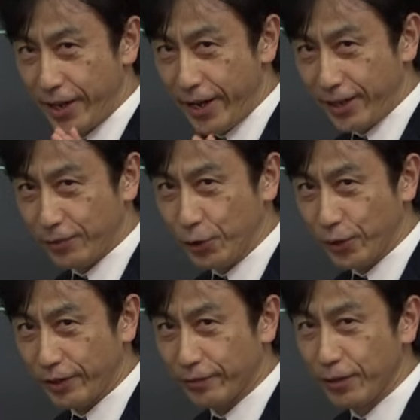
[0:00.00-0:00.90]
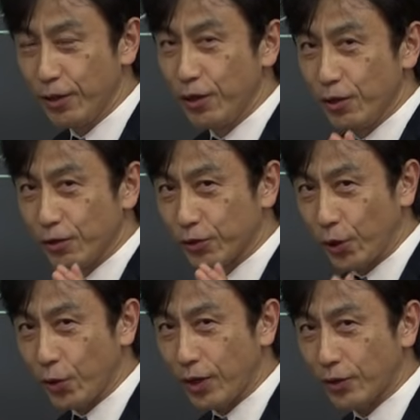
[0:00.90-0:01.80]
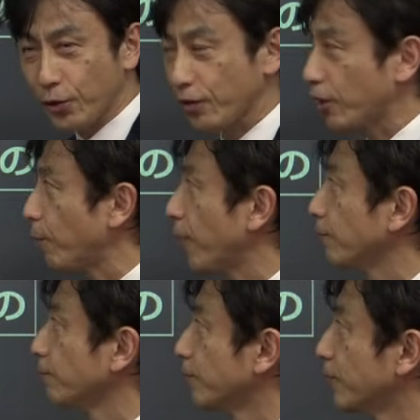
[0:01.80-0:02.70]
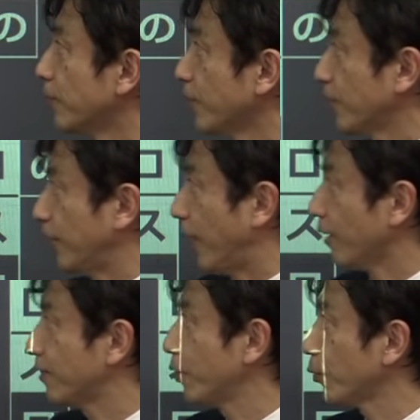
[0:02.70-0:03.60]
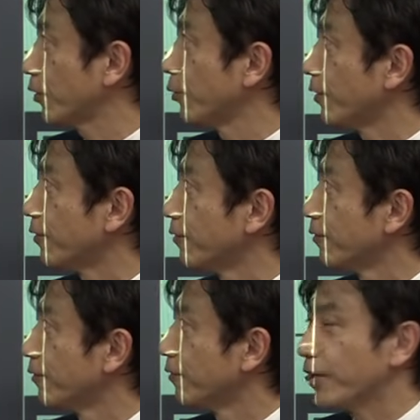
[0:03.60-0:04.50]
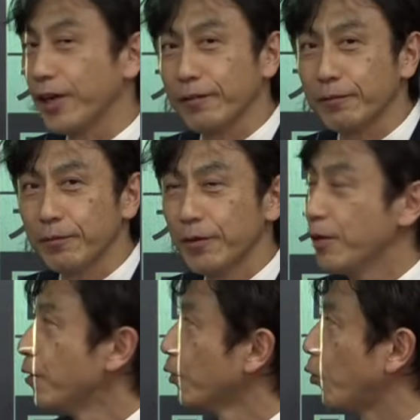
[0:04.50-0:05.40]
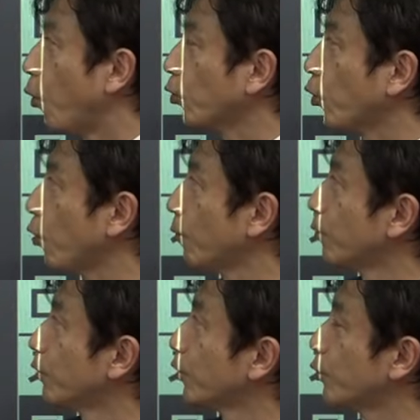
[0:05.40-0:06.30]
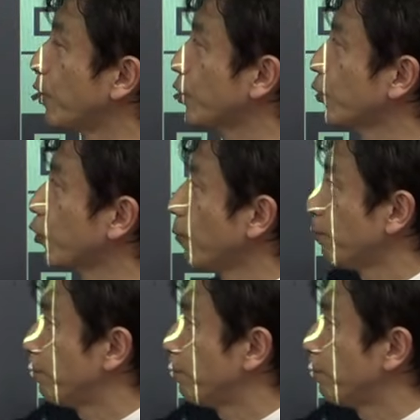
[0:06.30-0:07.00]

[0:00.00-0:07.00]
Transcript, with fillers: 変化するよね。それを何て言うかと言ったらば活用っていうんです。いいね。ここのところ詳しく言うと